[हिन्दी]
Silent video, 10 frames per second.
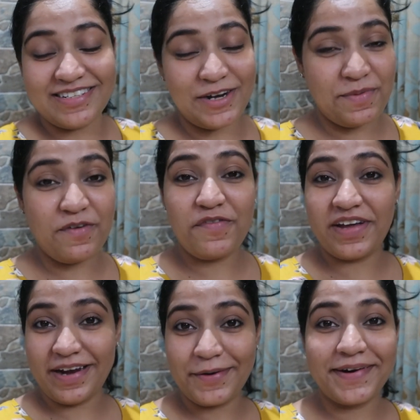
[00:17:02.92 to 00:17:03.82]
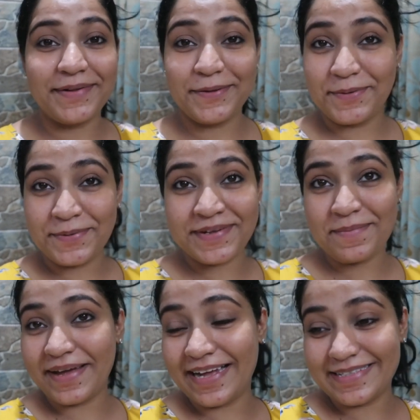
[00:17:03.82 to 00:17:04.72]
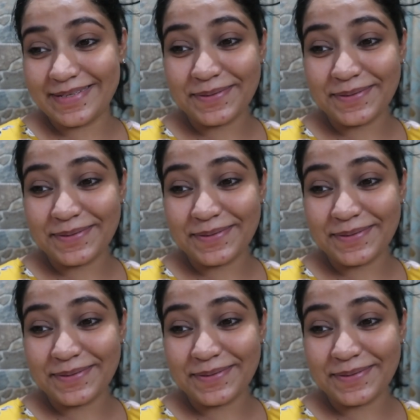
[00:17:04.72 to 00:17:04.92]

चलो मैं वो फिगर आउट करती हूँ कैसे